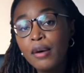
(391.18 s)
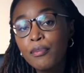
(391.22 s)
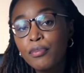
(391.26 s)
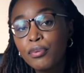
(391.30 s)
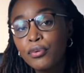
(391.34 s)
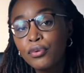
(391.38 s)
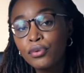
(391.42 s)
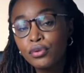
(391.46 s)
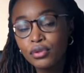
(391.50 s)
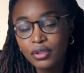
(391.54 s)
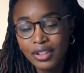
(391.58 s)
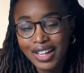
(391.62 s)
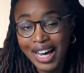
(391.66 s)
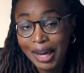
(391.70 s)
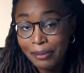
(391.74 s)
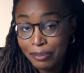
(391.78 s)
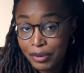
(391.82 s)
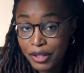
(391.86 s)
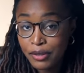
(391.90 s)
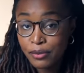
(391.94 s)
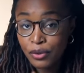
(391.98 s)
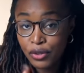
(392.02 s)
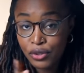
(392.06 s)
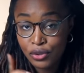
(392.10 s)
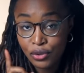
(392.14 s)
peu
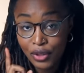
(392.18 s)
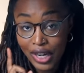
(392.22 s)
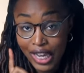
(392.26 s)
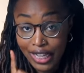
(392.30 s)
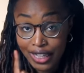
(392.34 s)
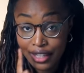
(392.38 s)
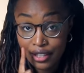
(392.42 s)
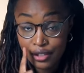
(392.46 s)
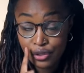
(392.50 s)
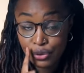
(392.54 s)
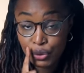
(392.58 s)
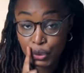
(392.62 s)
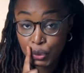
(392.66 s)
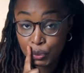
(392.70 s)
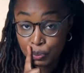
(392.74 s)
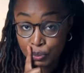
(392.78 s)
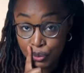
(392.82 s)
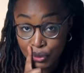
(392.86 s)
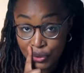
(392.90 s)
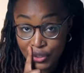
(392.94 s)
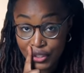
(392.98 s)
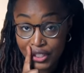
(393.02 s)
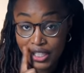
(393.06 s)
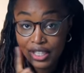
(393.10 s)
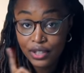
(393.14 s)
rapidement sur la question
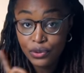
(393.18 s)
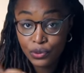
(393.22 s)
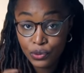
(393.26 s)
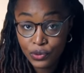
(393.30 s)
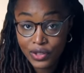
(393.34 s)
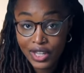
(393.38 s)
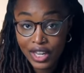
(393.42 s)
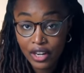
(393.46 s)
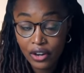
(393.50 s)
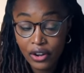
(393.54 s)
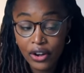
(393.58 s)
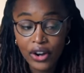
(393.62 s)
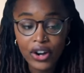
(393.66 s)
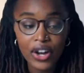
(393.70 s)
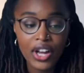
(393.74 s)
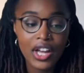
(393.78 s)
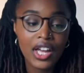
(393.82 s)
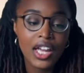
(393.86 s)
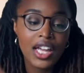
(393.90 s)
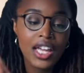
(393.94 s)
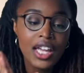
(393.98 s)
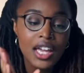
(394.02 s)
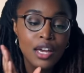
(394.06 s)
posée tout à l'heure.